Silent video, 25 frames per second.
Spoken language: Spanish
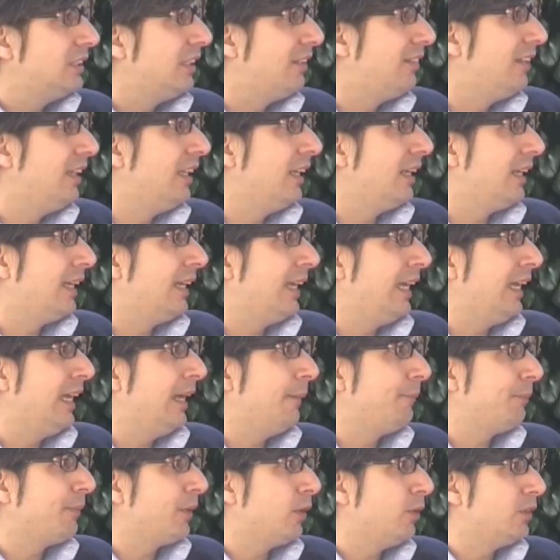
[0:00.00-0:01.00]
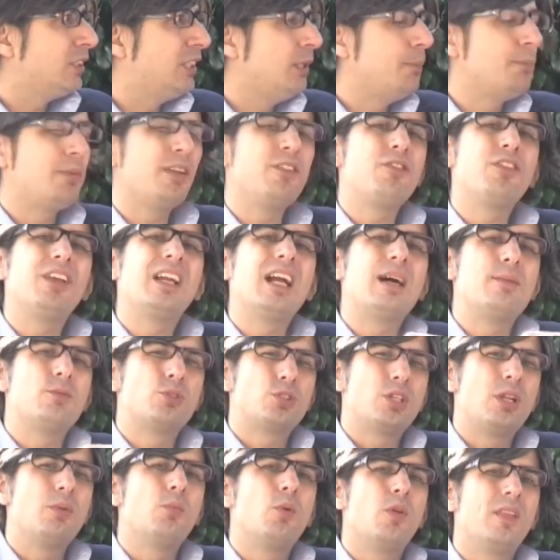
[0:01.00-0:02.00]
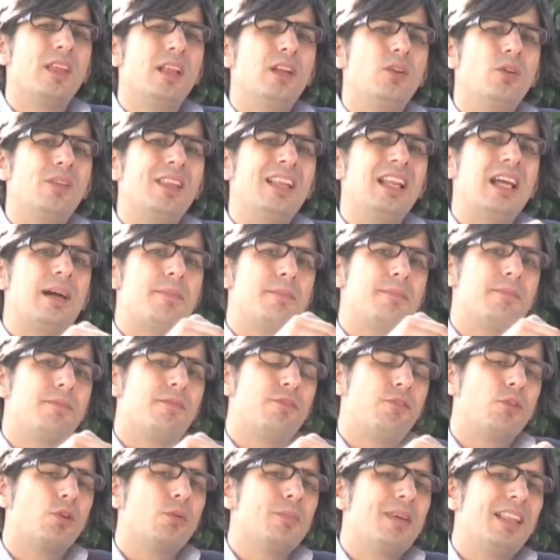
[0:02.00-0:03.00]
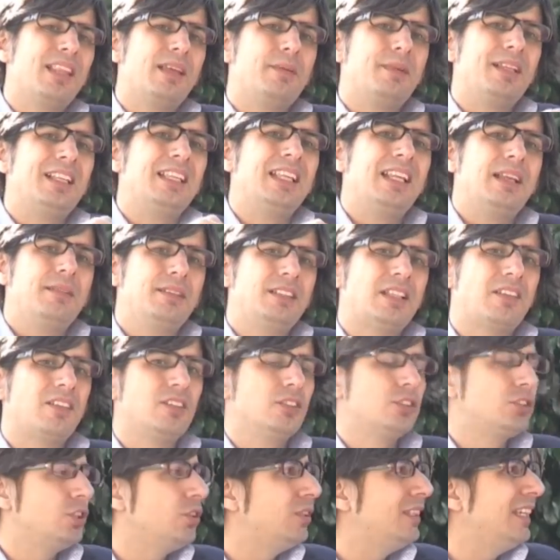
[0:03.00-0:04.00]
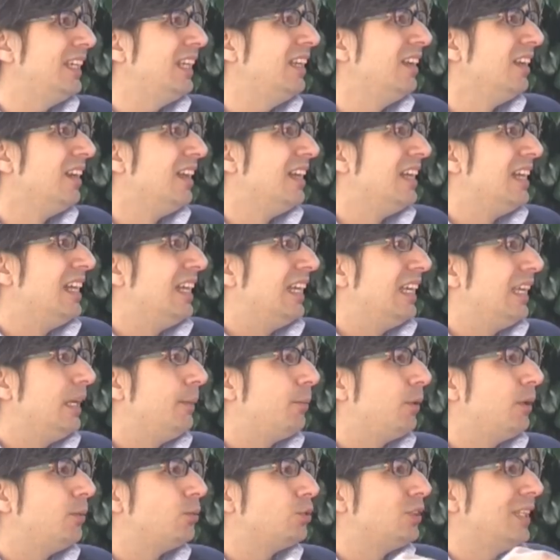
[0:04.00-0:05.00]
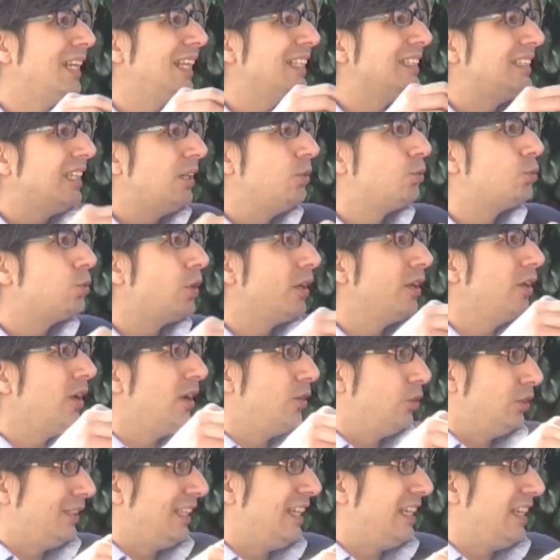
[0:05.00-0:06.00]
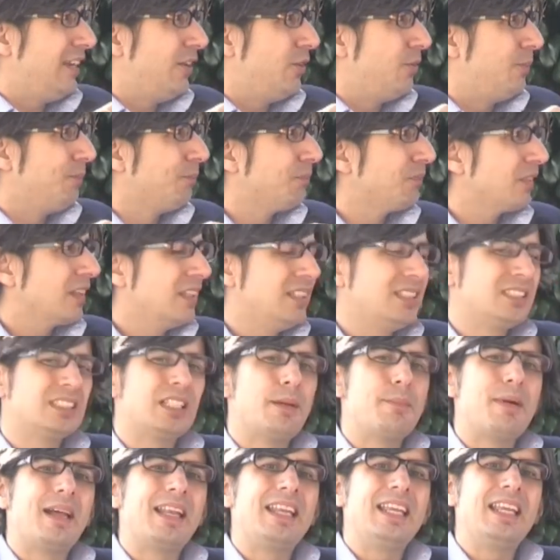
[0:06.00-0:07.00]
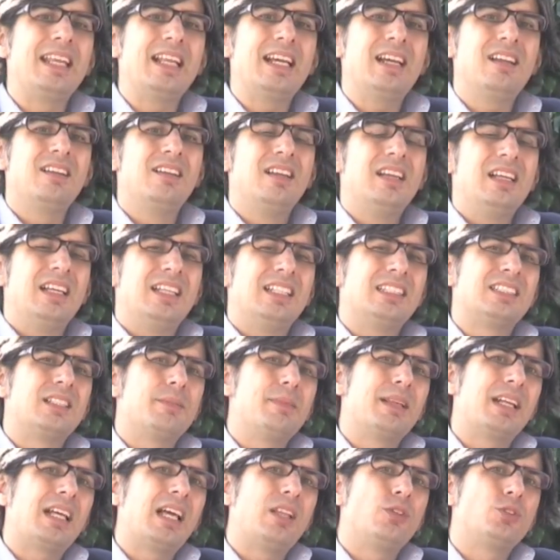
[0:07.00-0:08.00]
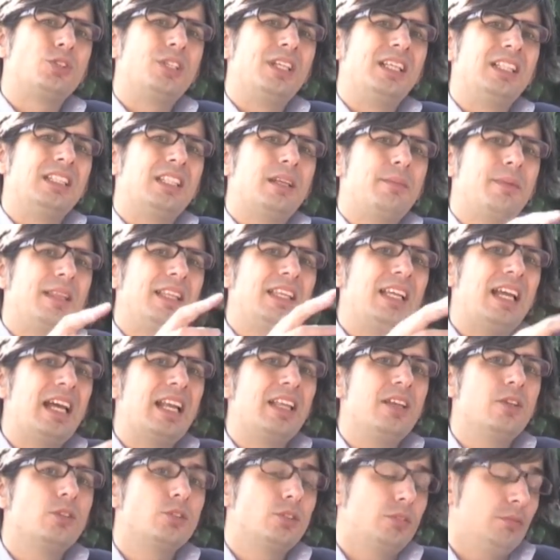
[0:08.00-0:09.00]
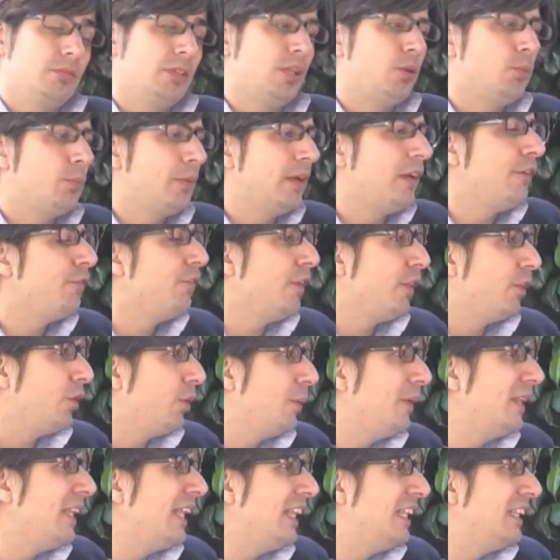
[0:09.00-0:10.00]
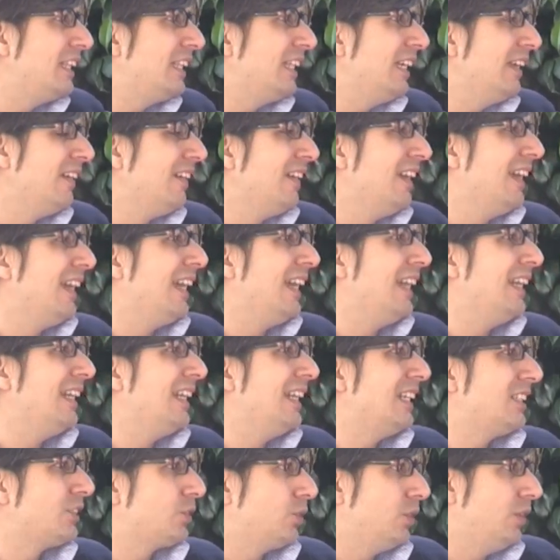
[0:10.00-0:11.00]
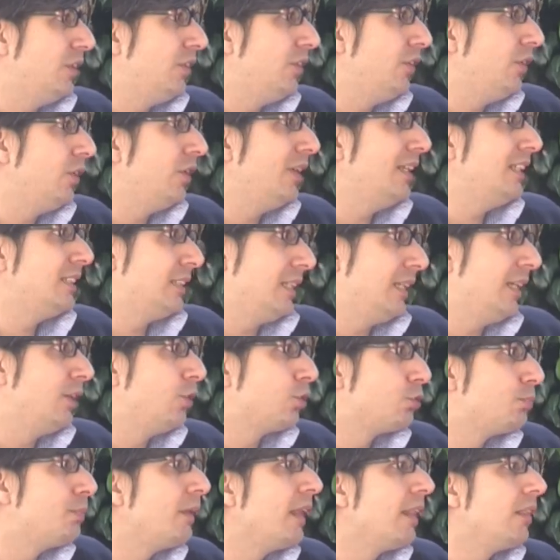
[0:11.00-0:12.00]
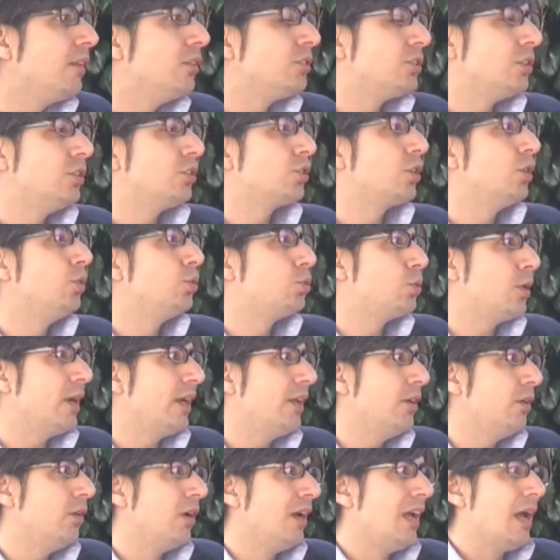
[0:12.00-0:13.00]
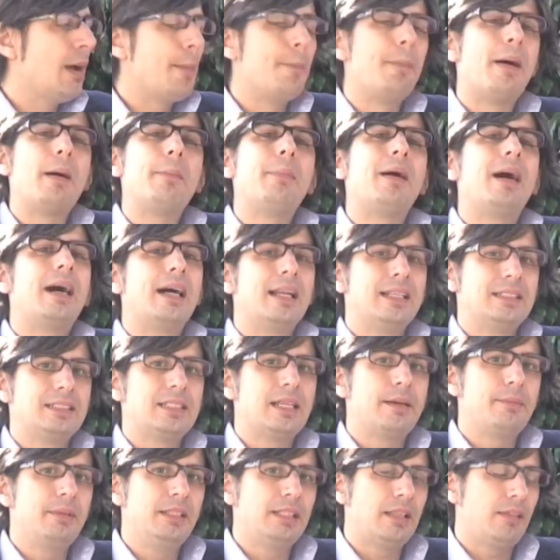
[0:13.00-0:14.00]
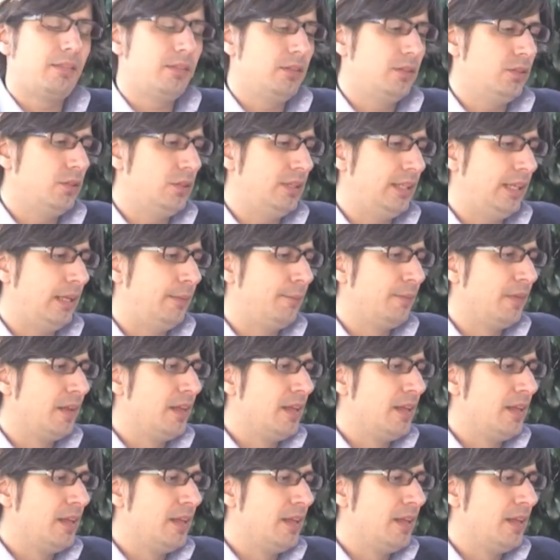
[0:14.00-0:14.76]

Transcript: Es decir, que simplificamos el modelo de la forma de vender habitaciones de hotel y ponemos delante al usuario al hotelero. De esta manera, este mercado sin intermediarios tiene un beneficio evidente en las condiciones, en los precios en los que el usuario va a pagar esa habitación de hotel.